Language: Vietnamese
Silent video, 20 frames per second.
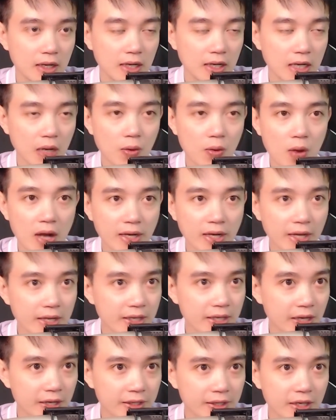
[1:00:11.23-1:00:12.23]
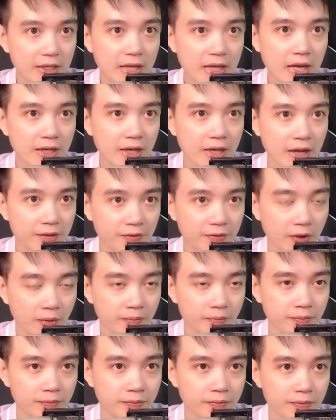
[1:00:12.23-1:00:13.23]
Lão Hóa nãy giờ vẫn đang đề
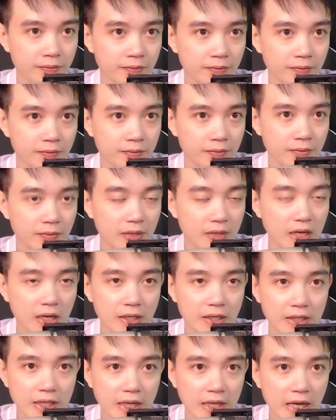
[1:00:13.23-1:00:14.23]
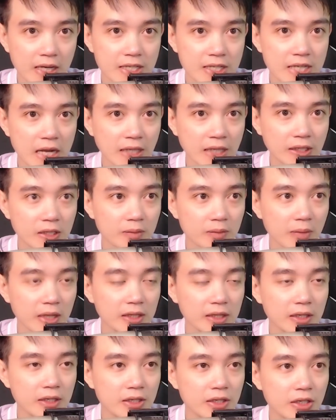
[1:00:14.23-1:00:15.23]
phòng, nên khi ánh sáng từ máy
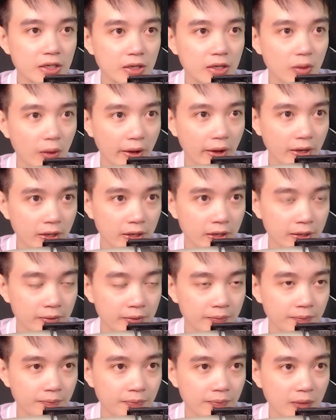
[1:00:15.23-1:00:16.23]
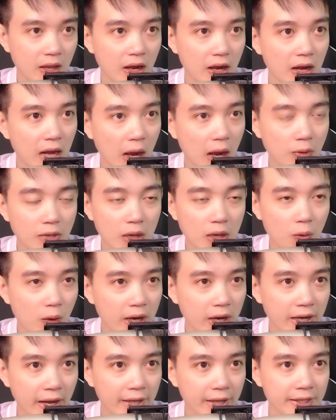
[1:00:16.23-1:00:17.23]
tính vừa lóe lên, lão đã
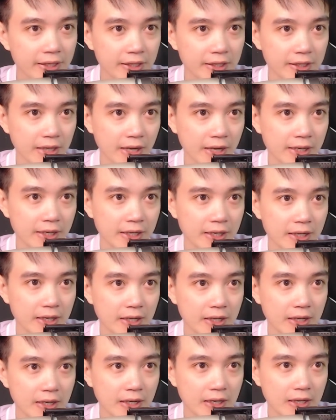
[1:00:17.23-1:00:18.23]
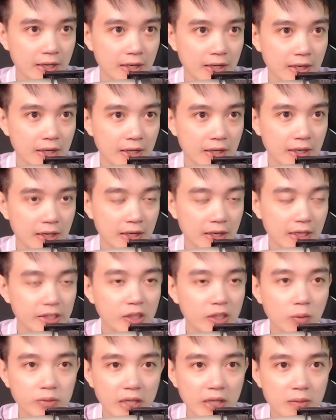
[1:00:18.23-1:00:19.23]
quay lại nhìn ngay.
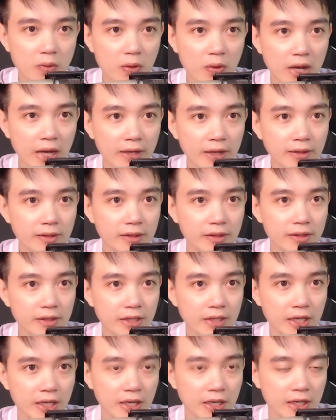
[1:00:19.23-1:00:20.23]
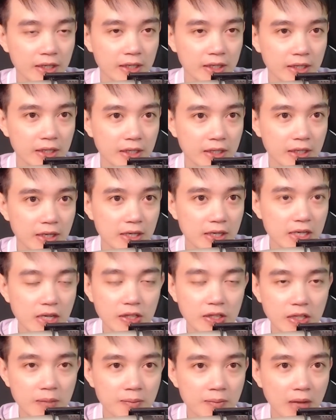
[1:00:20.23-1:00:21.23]
Trông thấy một cảnh tượng kia, trái
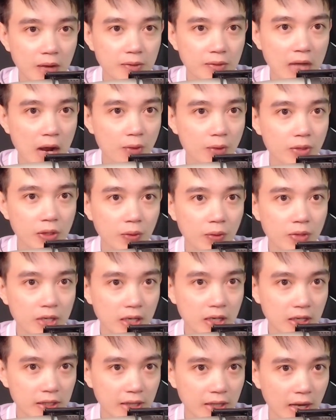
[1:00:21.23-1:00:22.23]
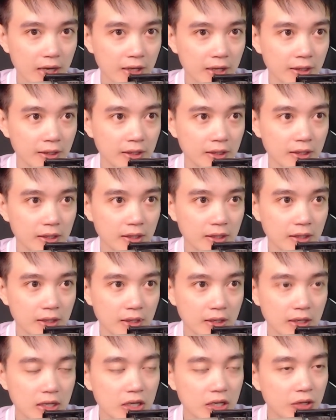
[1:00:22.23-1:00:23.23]
tim lão đau nhói hết cả lên,
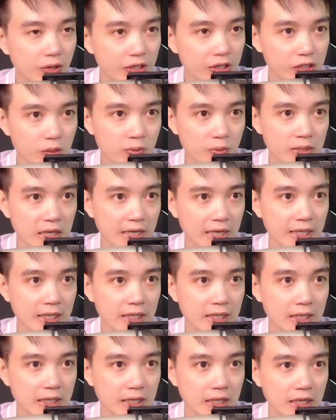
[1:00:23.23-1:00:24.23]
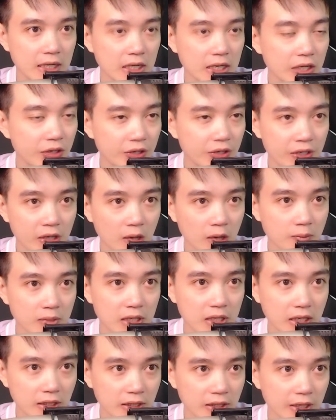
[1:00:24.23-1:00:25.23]
người run rẩy, người ngợm
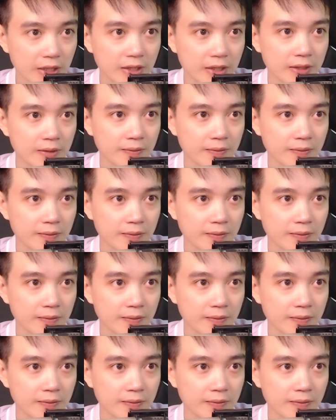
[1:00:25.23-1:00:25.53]
cứng đơ.